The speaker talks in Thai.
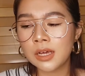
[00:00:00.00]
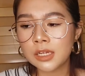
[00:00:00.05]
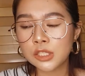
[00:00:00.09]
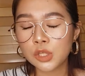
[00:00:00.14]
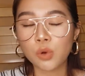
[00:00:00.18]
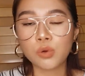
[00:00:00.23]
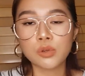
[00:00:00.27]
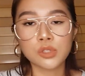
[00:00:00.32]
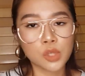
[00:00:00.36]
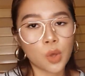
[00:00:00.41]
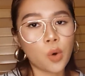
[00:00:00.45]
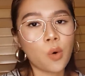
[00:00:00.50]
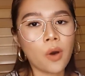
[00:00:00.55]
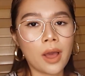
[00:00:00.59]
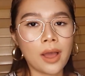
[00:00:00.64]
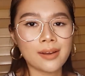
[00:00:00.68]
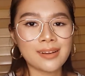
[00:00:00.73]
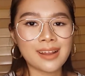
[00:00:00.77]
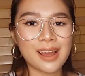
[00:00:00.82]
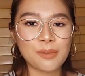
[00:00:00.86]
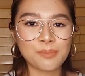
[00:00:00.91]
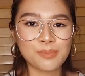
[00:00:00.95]
ส่งๆอะ
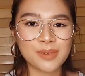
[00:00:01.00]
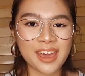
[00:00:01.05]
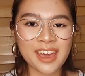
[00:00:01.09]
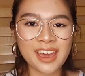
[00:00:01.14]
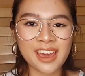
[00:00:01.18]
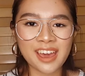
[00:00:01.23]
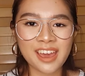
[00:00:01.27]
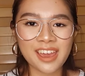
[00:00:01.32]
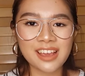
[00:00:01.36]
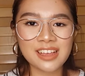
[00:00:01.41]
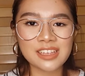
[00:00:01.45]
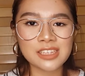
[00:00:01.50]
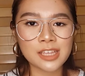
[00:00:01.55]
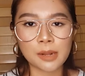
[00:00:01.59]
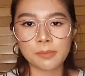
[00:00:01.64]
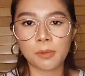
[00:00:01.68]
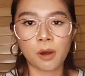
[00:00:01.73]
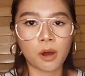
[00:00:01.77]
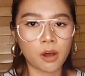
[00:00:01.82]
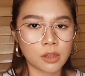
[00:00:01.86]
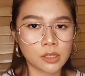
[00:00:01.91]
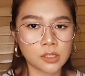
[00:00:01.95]
ทำแค่ให้เสร็จ
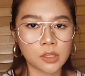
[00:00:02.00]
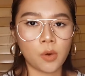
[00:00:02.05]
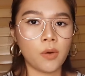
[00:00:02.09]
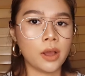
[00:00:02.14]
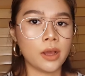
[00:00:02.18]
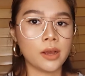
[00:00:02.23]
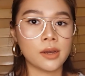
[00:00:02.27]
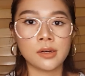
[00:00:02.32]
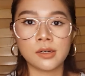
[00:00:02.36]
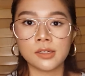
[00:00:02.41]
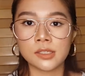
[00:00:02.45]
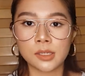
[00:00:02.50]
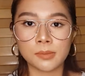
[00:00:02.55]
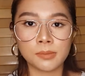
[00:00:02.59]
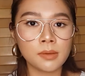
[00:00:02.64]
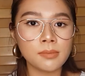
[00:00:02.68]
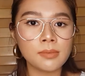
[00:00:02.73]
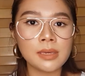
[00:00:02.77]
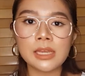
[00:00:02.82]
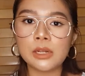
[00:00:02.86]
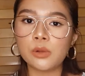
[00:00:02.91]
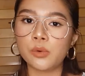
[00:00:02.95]
พอส่งอะคือจะไม่
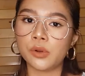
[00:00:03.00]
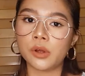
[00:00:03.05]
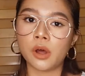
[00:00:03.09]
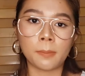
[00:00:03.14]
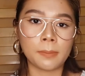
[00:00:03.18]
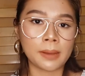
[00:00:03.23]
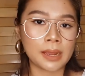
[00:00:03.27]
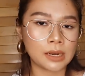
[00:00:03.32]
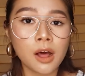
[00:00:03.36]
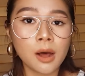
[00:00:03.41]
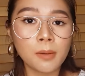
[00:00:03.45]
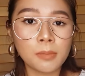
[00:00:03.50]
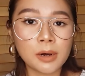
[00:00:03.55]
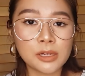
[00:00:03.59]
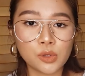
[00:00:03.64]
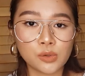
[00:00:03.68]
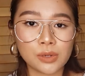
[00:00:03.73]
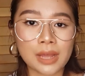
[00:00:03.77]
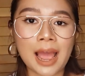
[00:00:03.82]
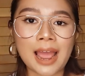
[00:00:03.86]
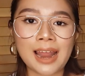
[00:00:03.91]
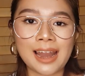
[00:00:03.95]
มีหลุดออกไปเพราะ
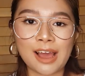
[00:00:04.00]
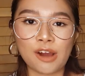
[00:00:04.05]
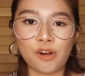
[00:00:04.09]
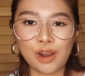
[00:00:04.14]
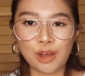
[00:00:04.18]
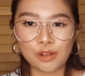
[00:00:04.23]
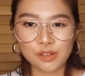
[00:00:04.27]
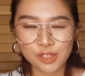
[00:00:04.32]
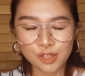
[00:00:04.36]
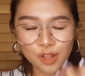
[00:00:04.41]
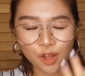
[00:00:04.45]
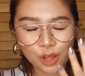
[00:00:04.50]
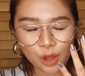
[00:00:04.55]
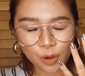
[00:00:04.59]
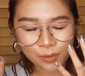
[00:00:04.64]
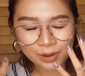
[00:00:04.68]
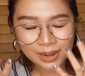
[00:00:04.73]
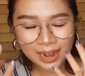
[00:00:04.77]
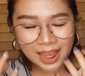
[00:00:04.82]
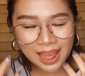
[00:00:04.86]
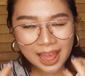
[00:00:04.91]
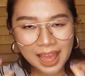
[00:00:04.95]
สุดท้ายแล้วเราจะต้องเอา
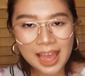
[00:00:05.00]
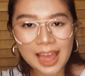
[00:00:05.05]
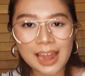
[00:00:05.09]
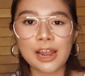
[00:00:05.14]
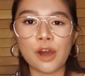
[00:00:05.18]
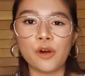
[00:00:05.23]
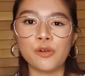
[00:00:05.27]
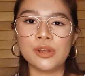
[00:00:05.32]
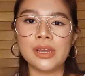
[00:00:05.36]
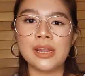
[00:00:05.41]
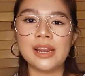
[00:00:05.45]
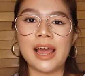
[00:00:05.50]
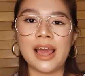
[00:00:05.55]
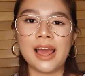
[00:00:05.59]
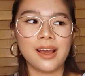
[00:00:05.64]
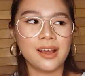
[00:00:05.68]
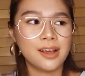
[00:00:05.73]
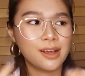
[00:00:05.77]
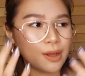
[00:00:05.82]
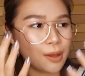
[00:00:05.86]
หน้าเราเนี่ยแหละ